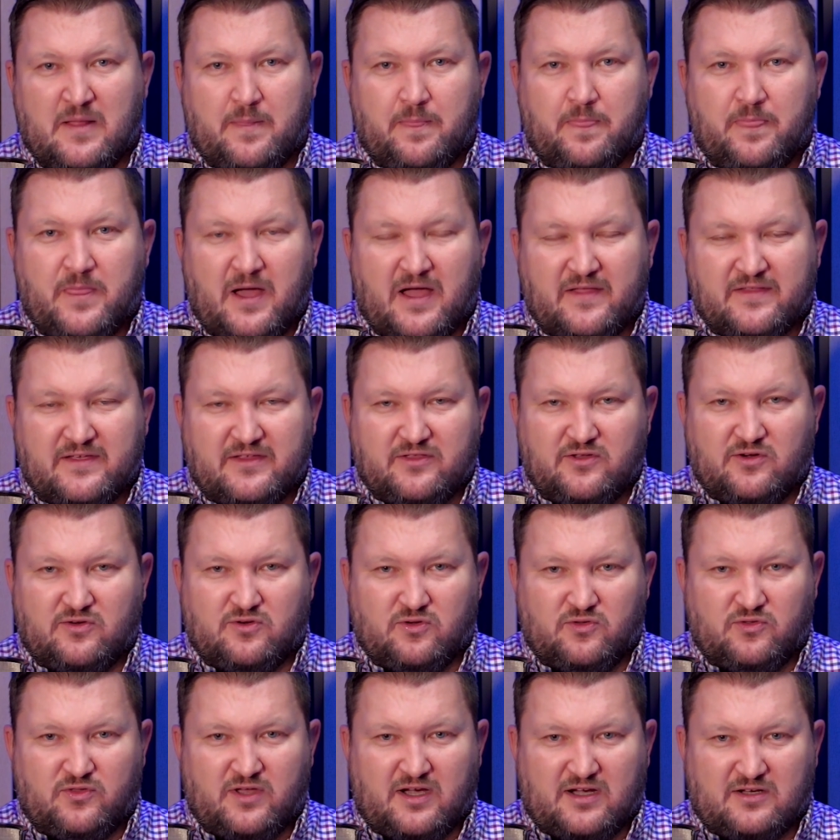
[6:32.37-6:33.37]
dane do
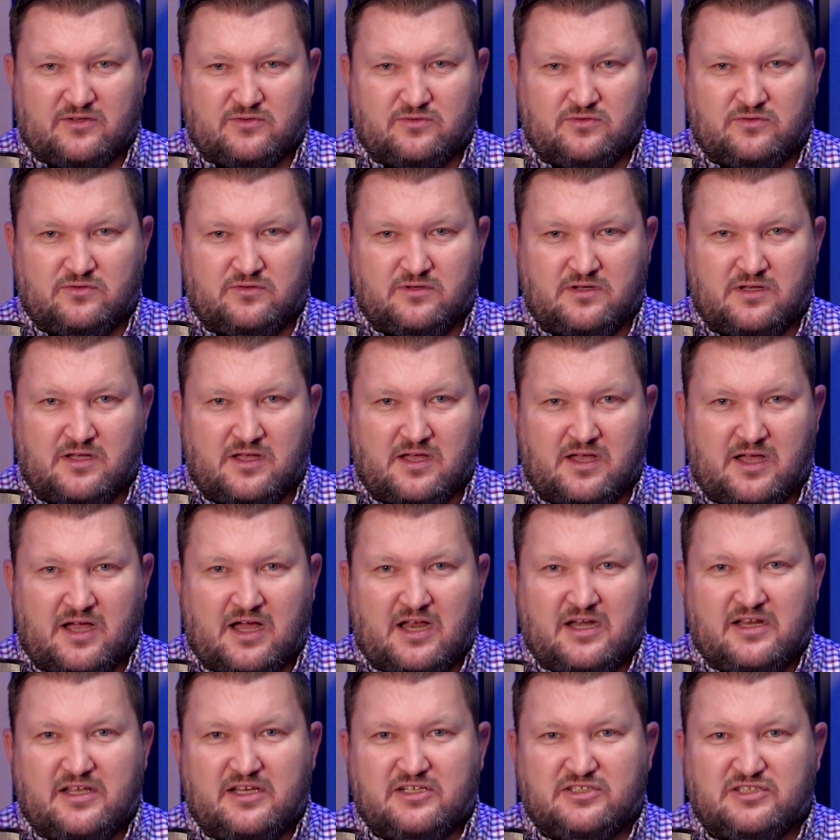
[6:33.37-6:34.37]
kontaktu,
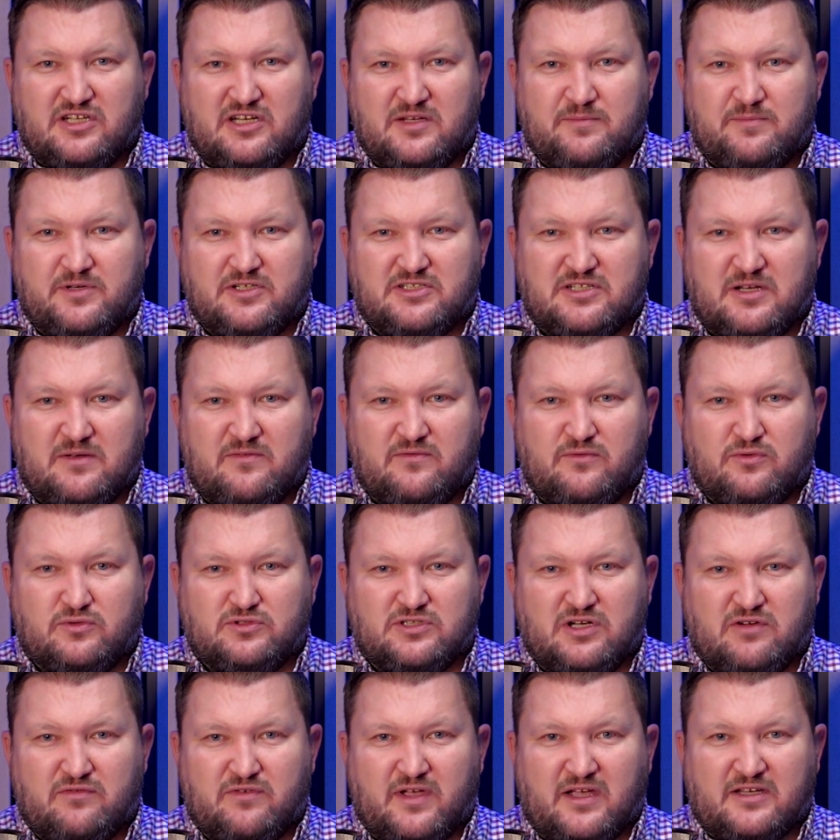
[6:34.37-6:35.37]
ale jeżeli bierzemy
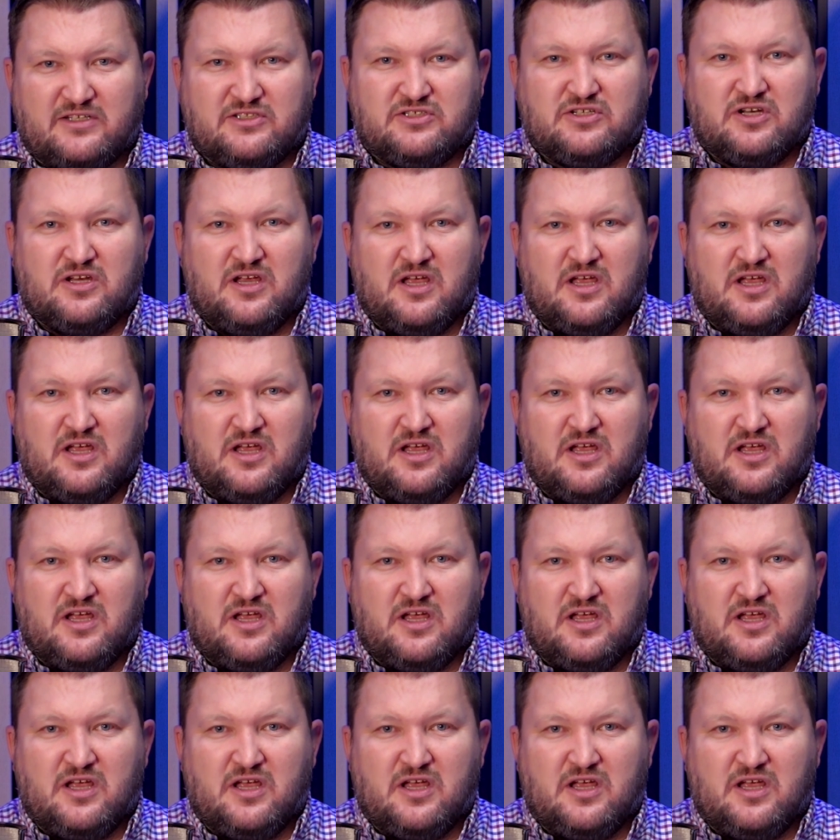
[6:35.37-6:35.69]
udział w jakichś